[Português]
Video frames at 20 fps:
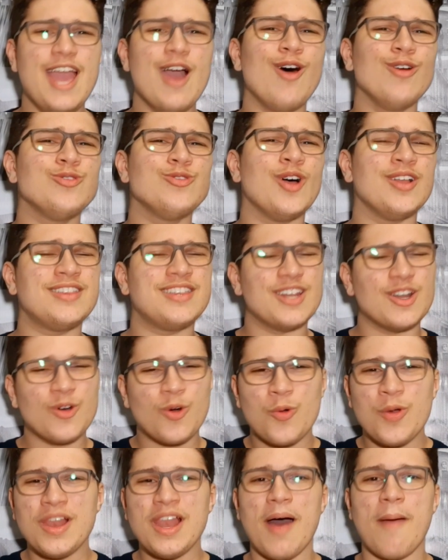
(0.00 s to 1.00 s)
Eu dou
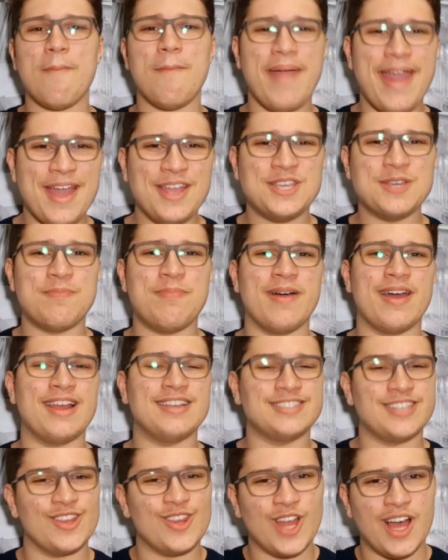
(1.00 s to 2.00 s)
tranquilamente para
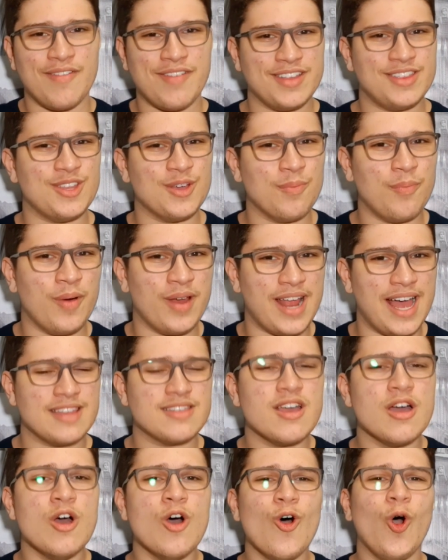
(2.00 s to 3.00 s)
essa nova
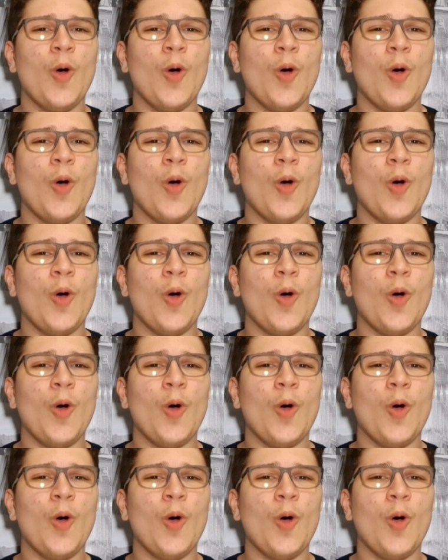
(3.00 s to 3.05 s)
temporada